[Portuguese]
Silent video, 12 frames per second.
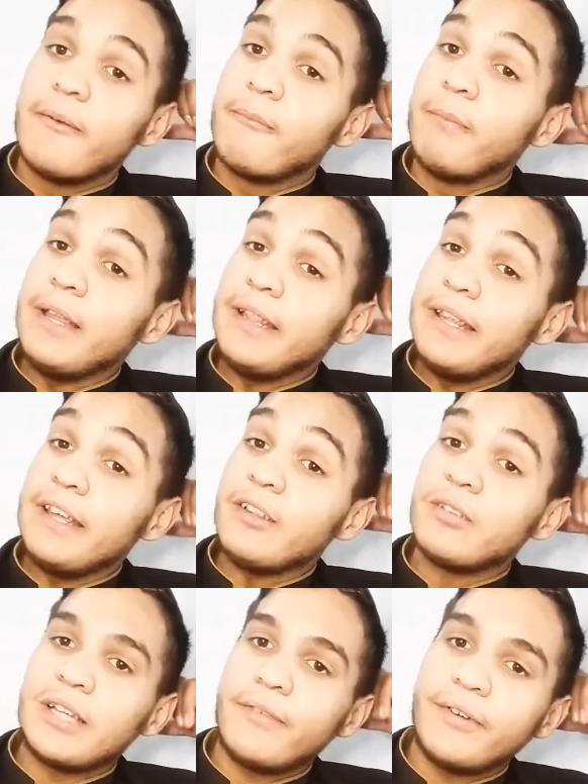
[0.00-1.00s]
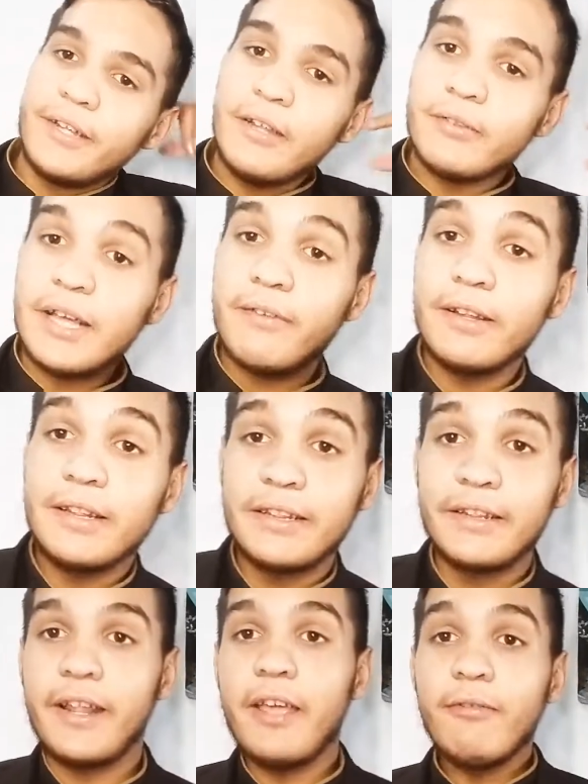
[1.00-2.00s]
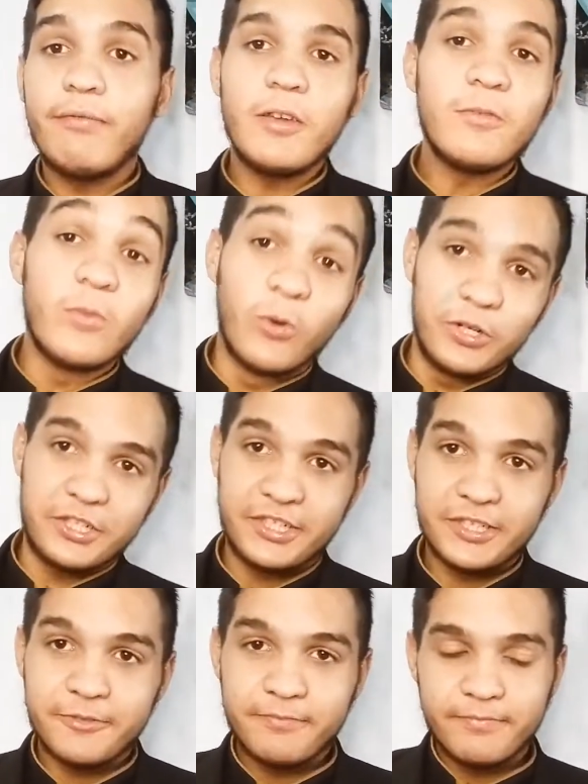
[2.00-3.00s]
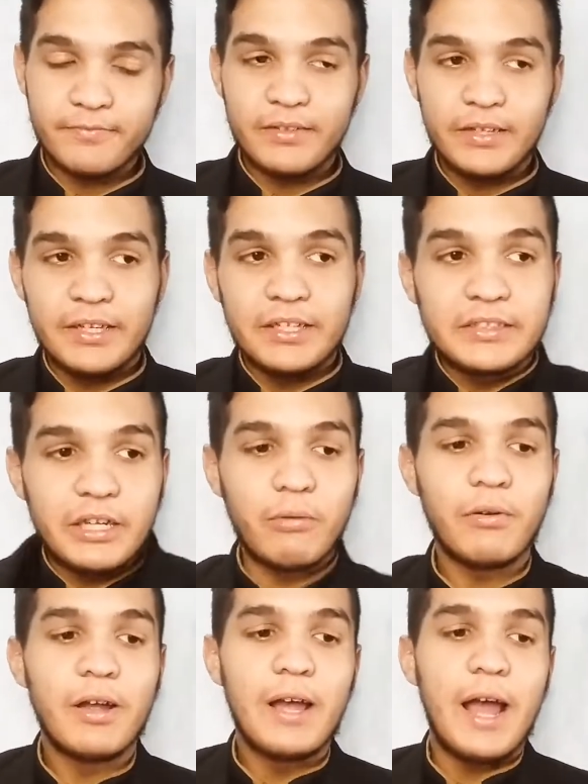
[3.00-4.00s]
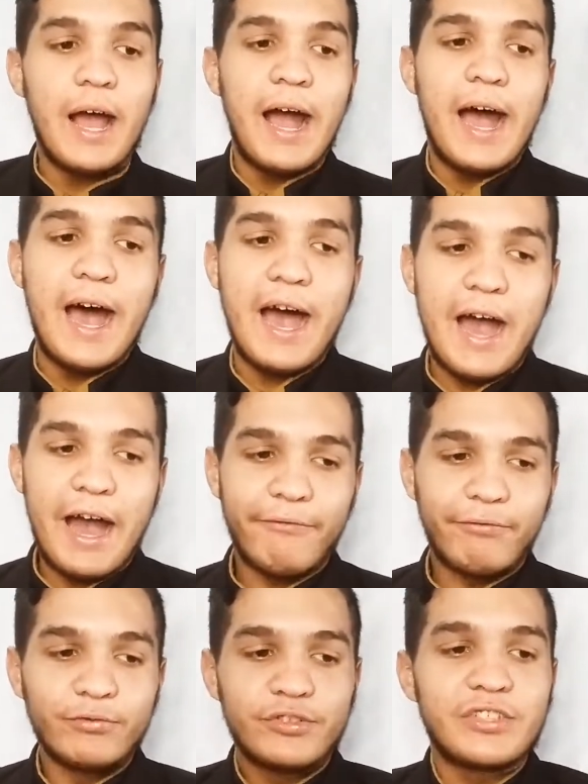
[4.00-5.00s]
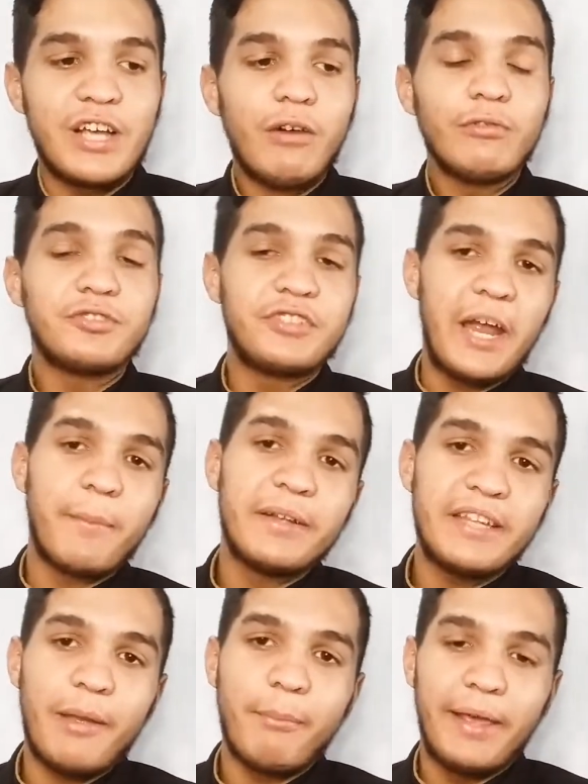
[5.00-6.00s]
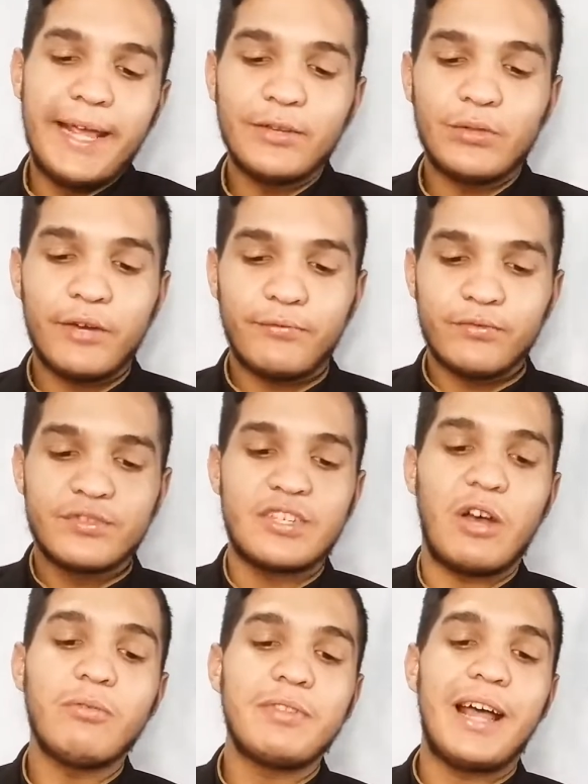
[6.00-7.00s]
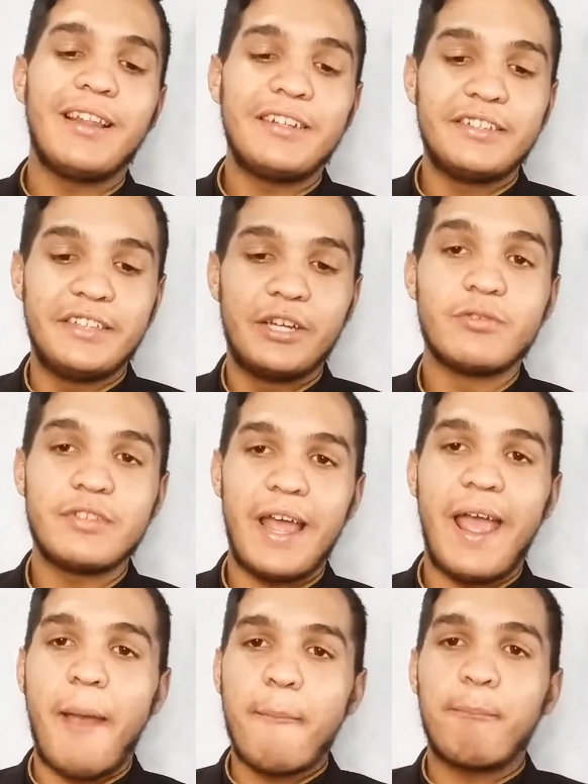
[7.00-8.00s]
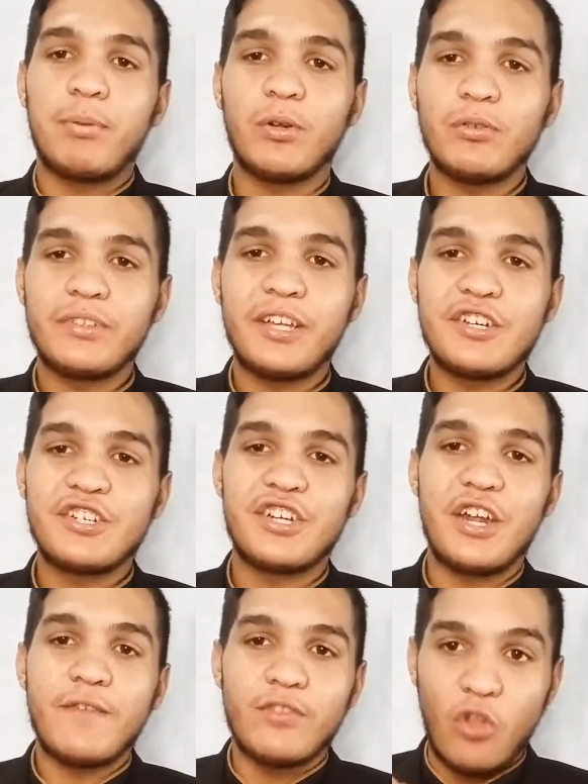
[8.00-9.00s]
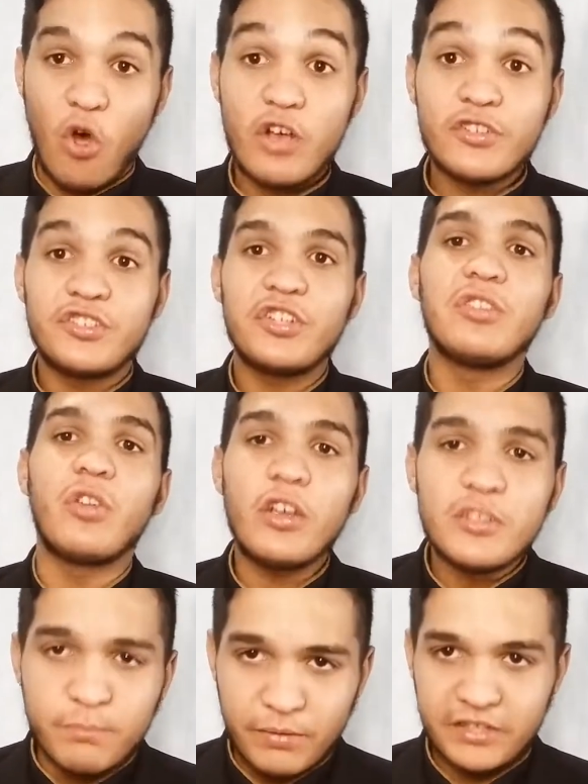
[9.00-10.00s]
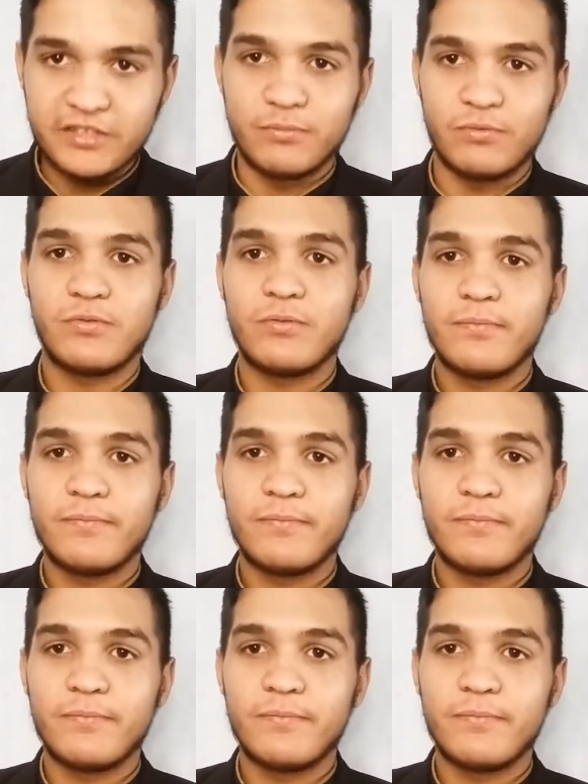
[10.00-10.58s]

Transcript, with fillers: menino, eu, tava nem, eu tava nem vivo hoje. Então, a função dos dez mandamentos, a função da lei de Deus é proteger nós de nós mesmos.